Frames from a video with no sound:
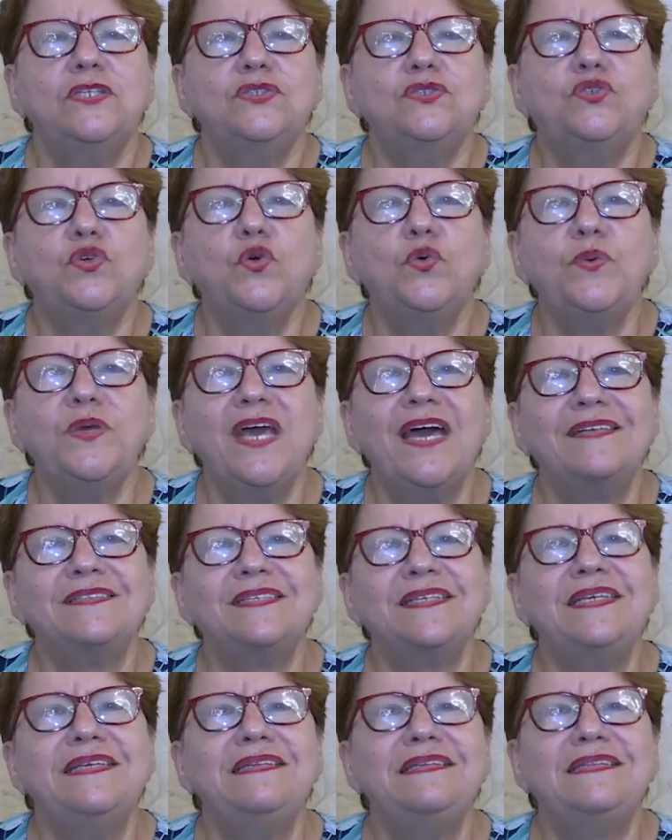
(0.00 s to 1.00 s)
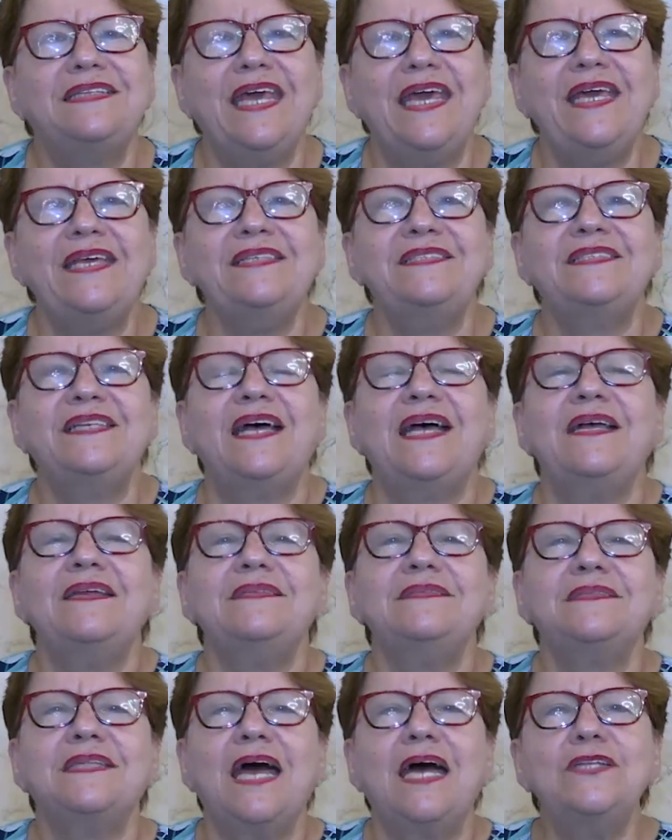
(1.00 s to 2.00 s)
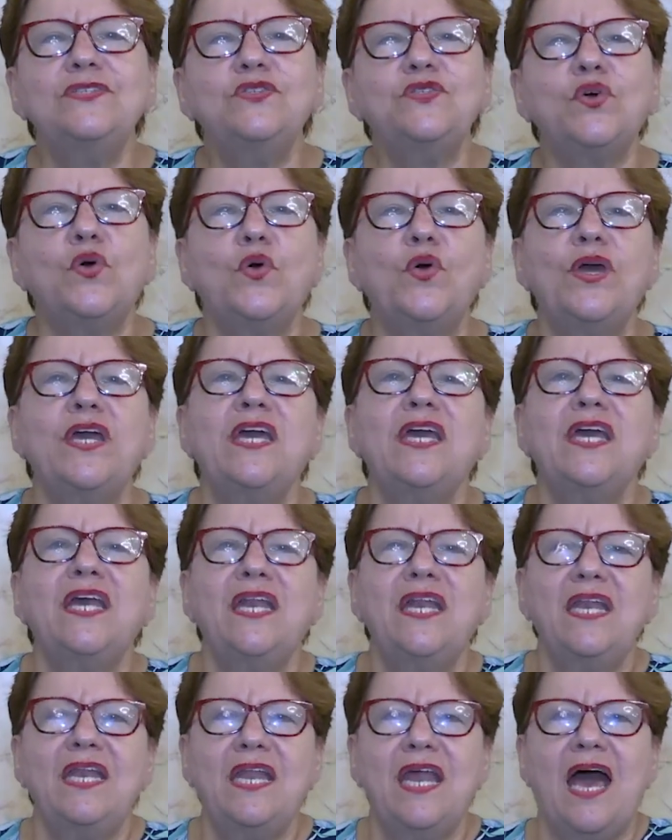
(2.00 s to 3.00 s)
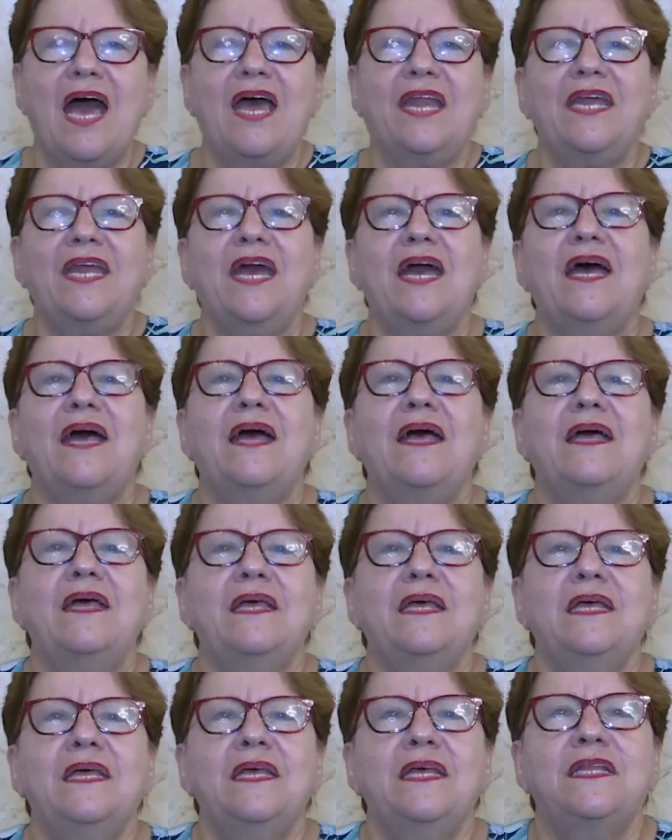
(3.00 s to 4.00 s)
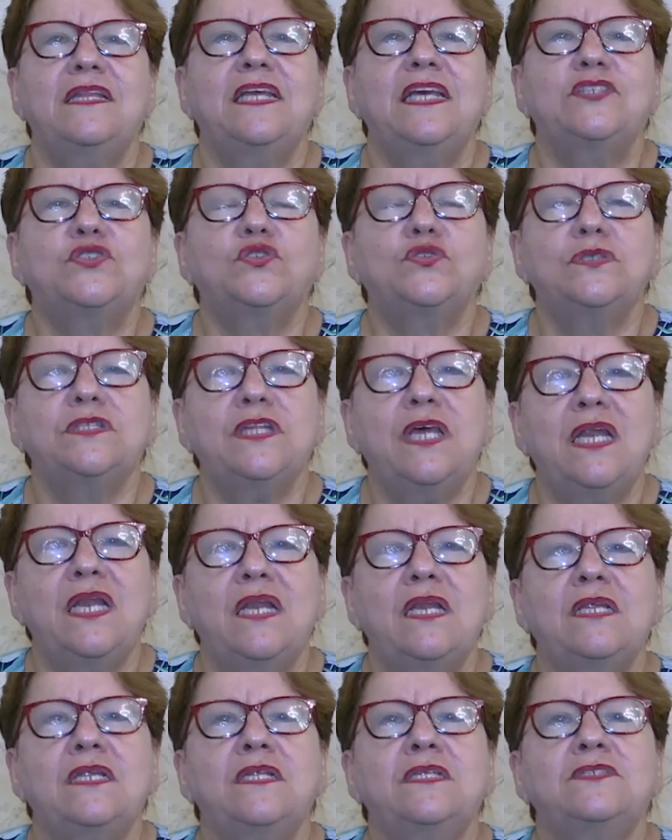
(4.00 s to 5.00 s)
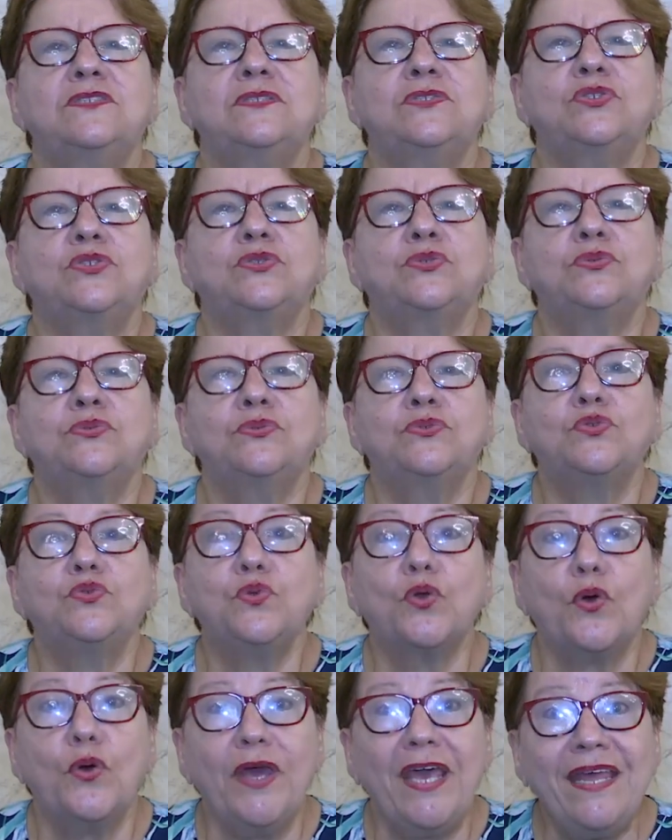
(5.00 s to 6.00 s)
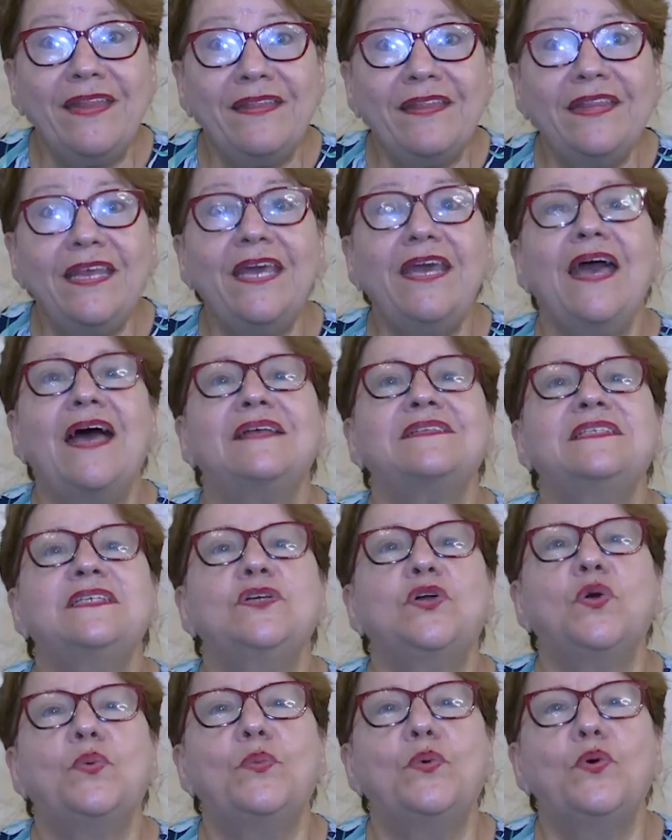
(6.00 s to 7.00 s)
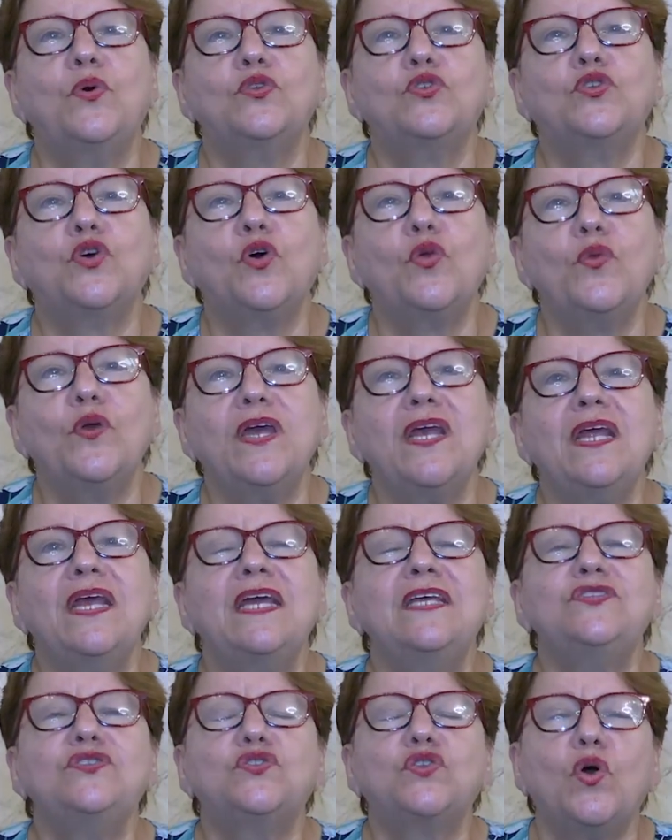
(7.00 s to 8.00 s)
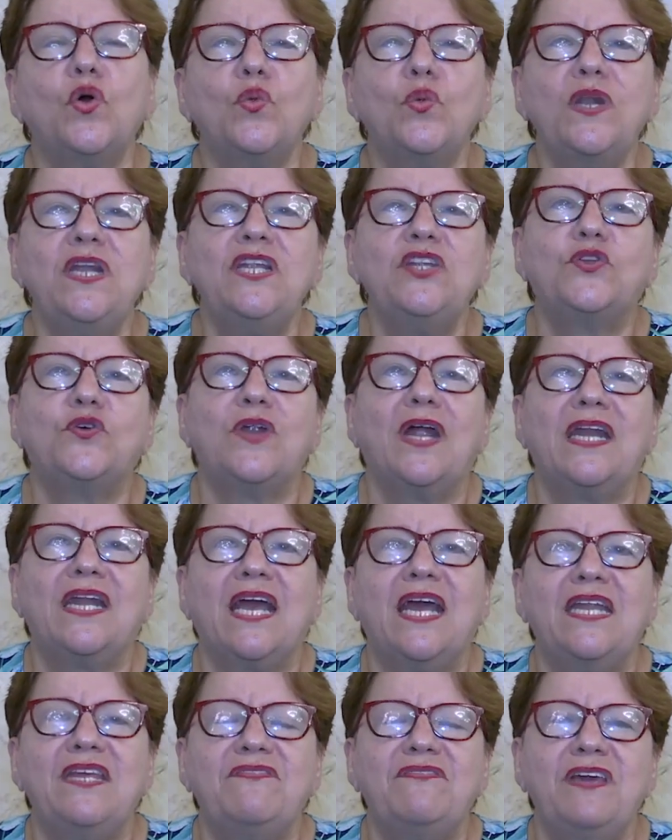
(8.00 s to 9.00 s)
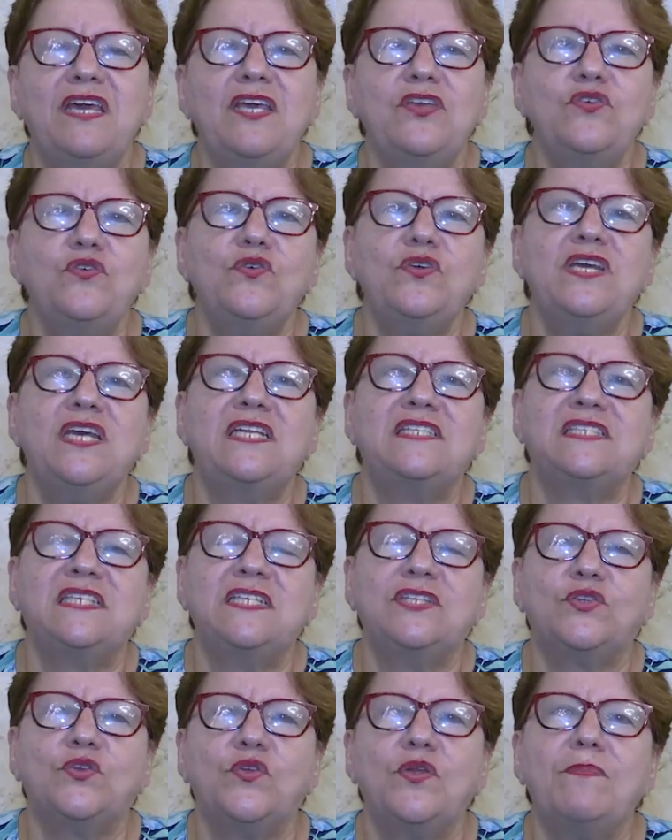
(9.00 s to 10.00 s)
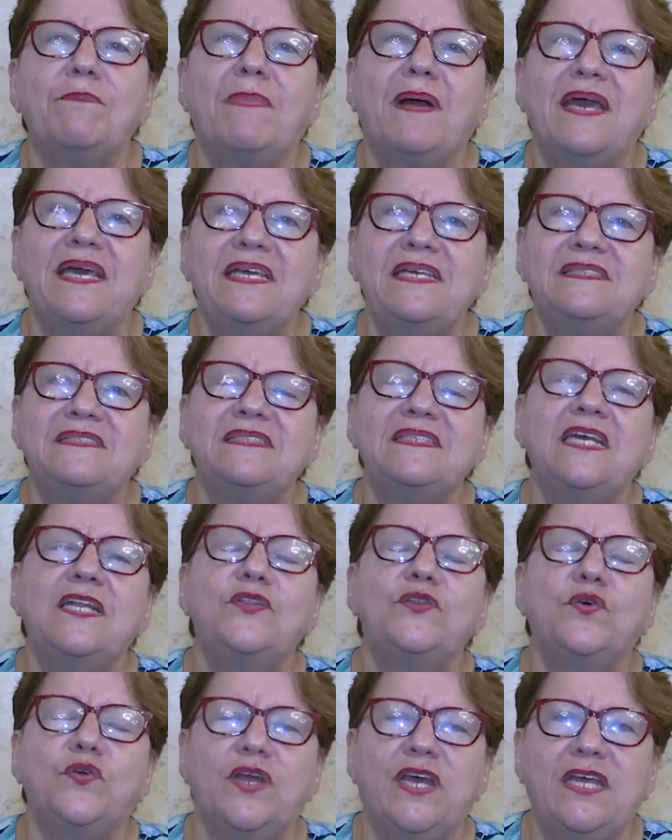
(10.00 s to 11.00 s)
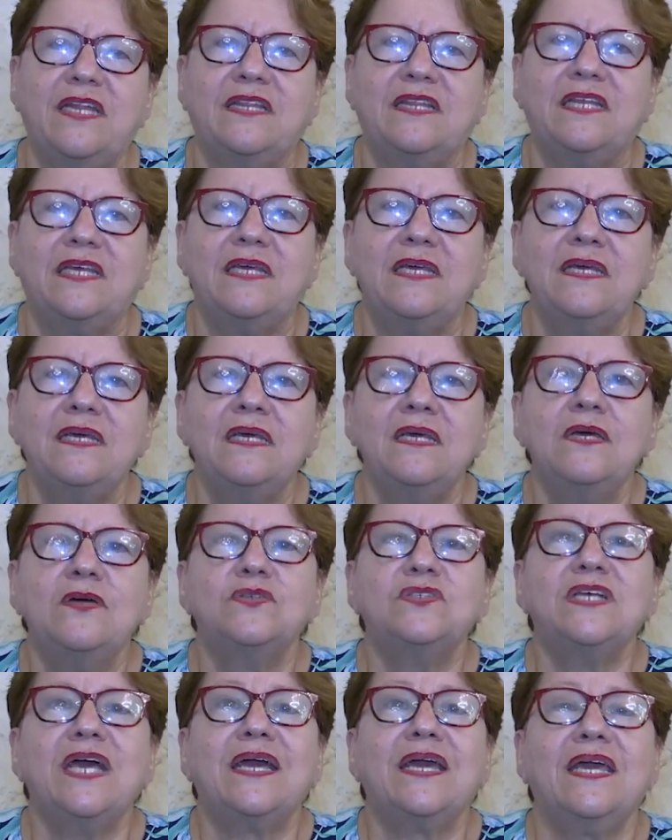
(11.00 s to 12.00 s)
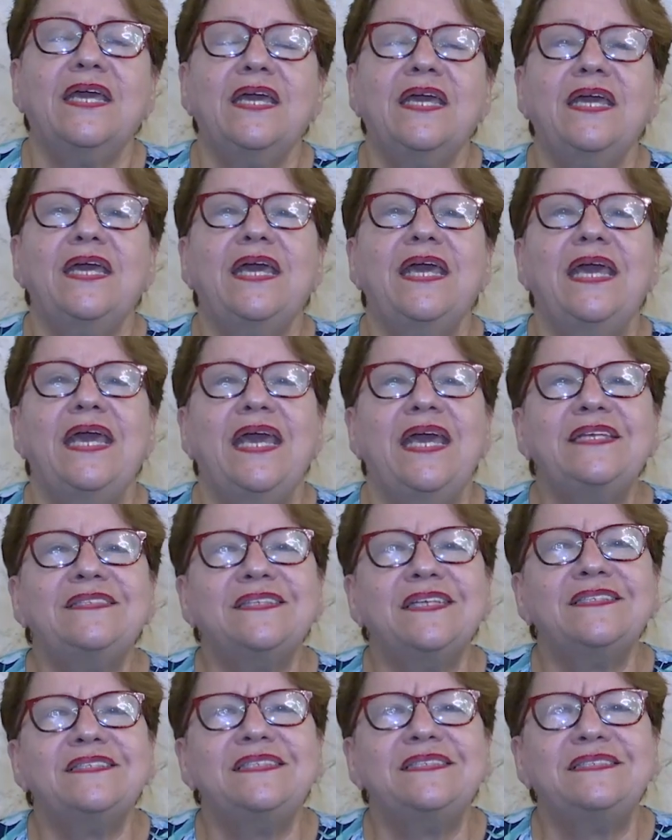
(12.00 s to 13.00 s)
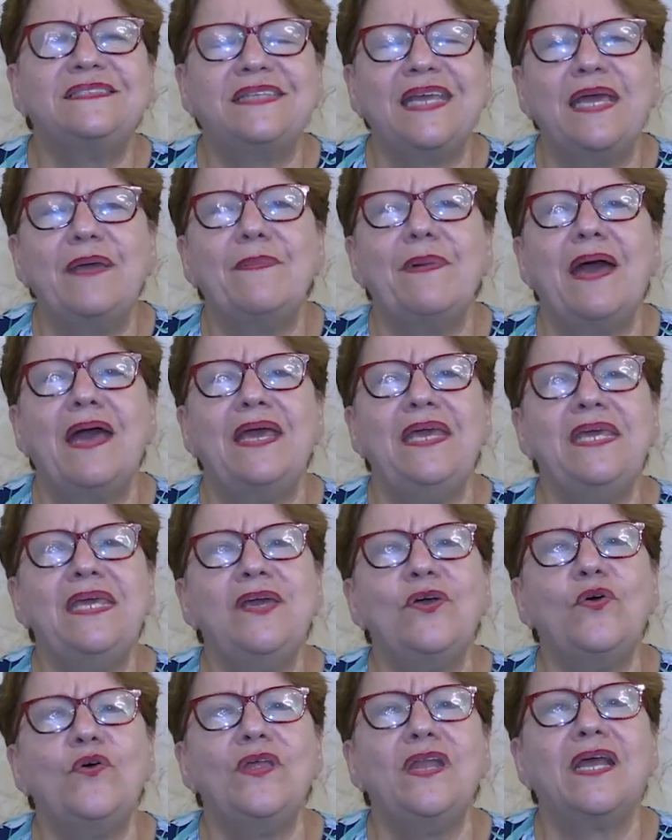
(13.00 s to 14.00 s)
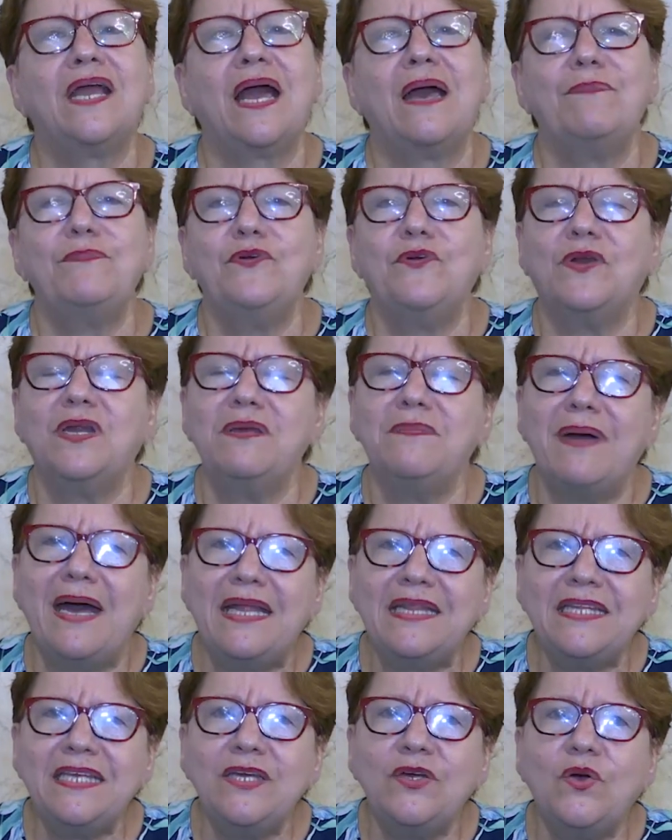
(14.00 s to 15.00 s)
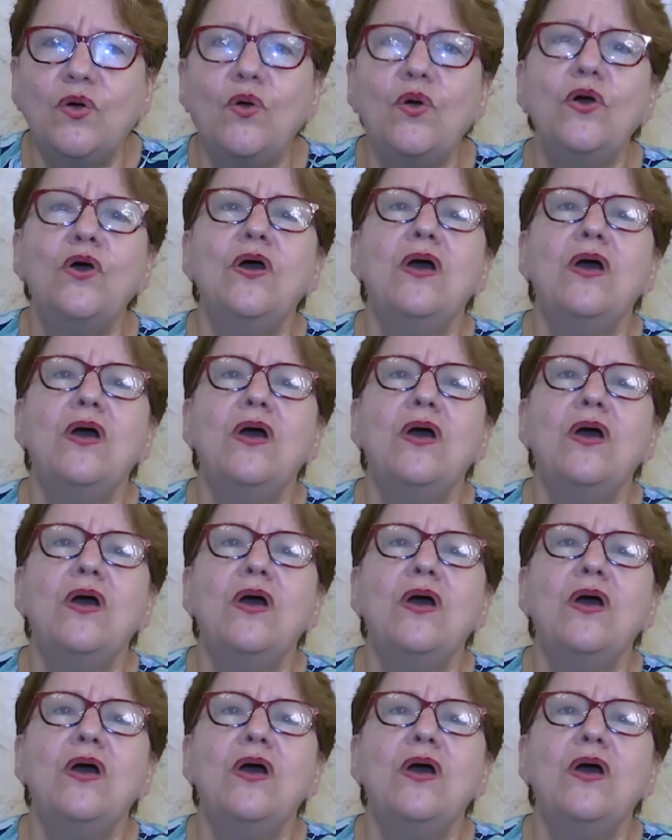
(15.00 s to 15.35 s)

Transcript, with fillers: lluvias intensas, tanto en el área del suroeste, así como todo en, todo el litoral caribeño y el centro del país y el noreste. O sea que este sistema, hijo del cambio climático,